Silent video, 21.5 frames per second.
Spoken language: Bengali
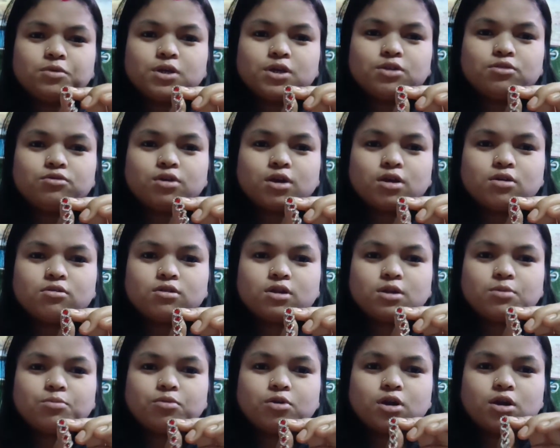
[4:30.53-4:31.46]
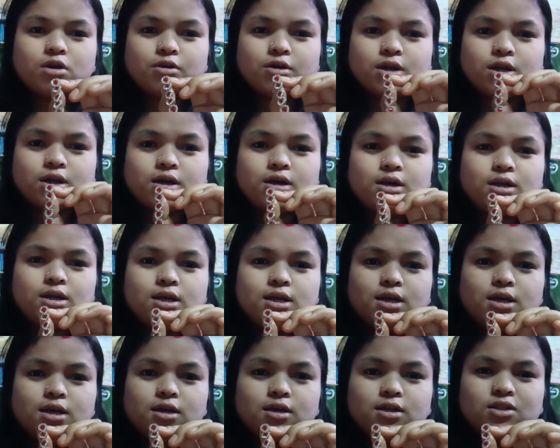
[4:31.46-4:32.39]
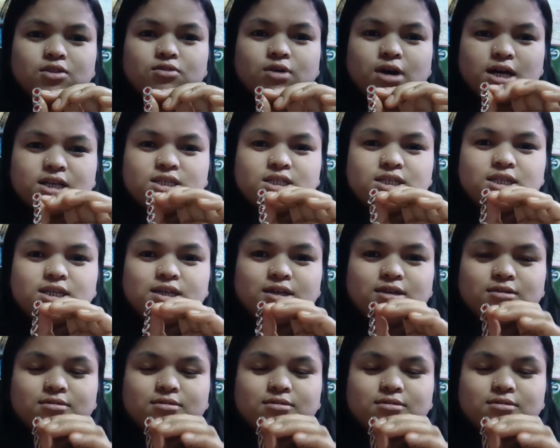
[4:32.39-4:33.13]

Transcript: কিন্তু এখন আর পড়া হয় না তো আছে